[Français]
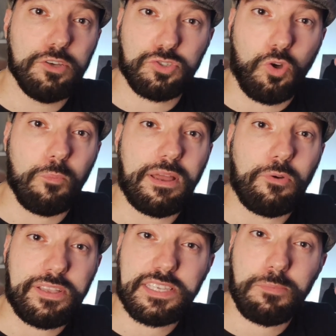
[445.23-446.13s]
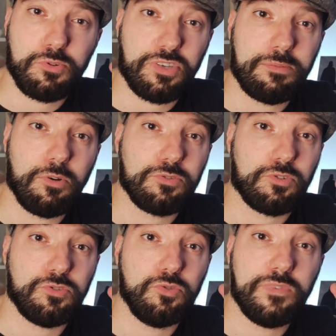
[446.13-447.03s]
Je t'en reparlerai très prochainement
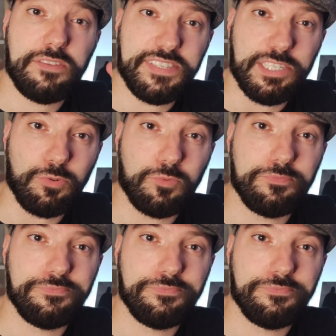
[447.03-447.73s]
dans une nouvelle vidéo.